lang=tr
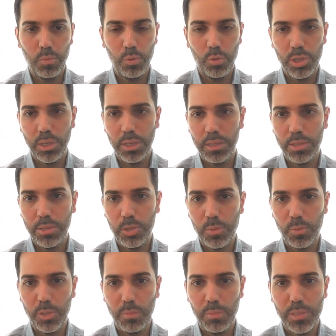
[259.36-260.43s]
Bu şekilde
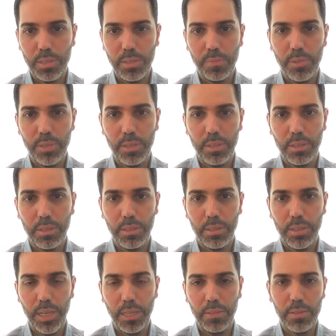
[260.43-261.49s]
çalışmalarımızı
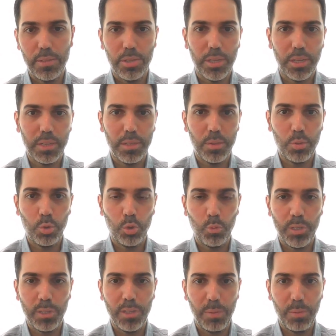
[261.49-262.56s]
en hızlı şekilde
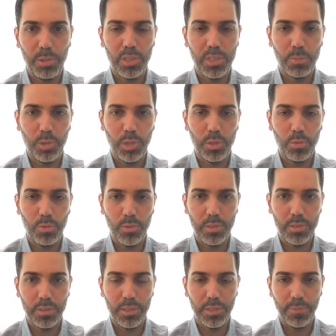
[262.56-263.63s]
sürdürmeye devam edeceğiz bundan
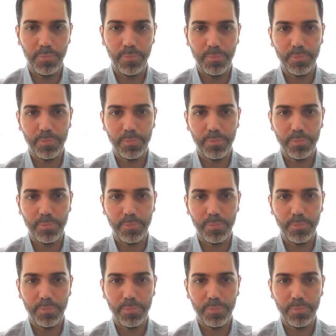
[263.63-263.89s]
sonrasında da